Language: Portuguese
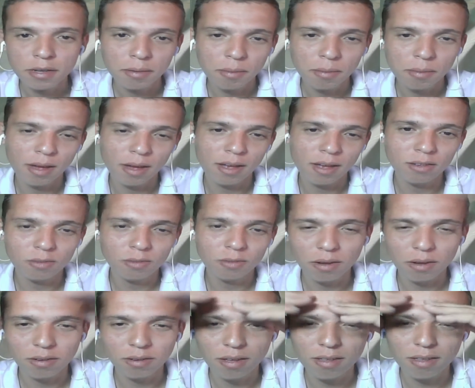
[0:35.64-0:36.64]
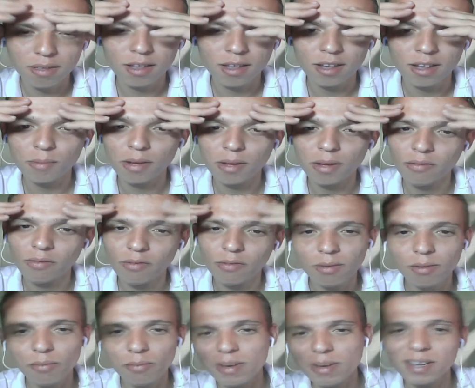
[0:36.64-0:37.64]
Mas espero que você entenda. Mas
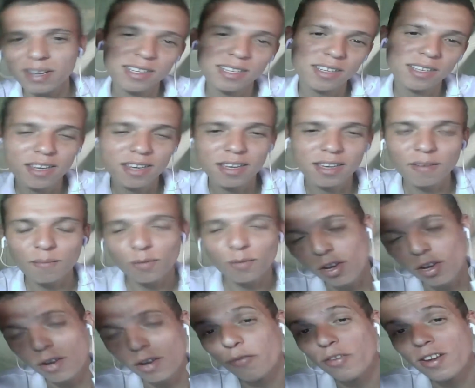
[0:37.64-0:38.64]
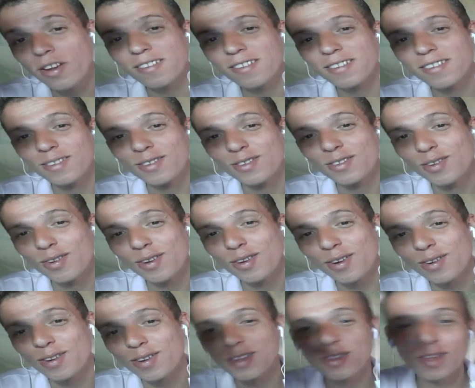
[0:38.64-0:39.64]
ficou bem bacaninha. Só no finalzinho do
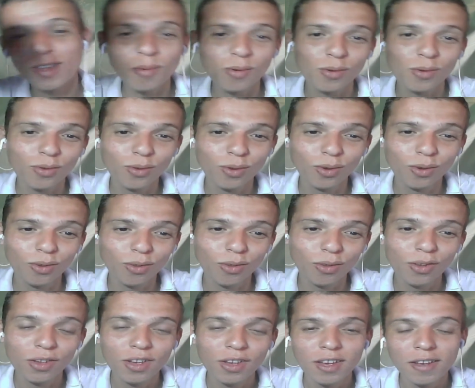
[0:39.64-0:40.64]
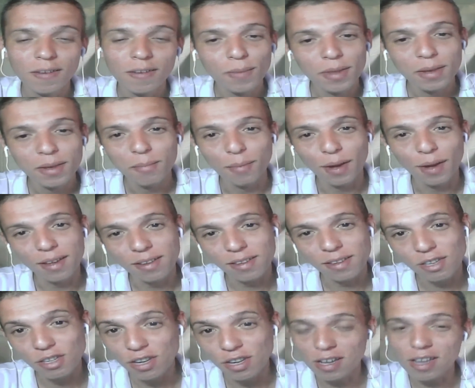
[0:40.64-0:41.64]
jogo, que também é um susto.
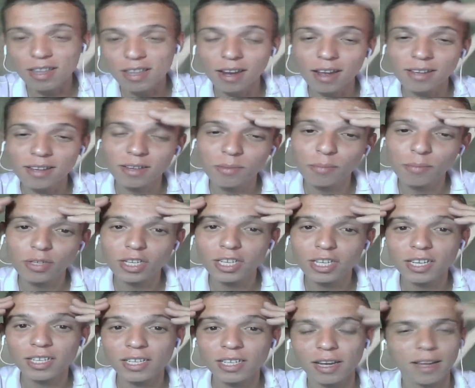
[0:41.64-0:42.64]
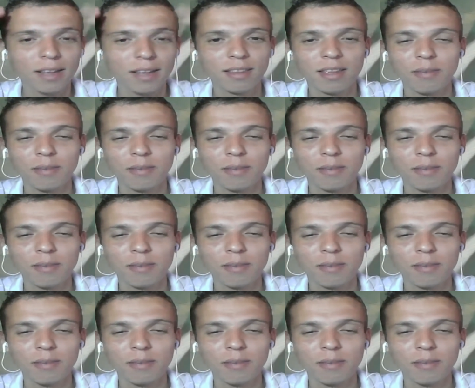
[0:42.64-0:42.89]
Mas tinha que trazer, não podia deixar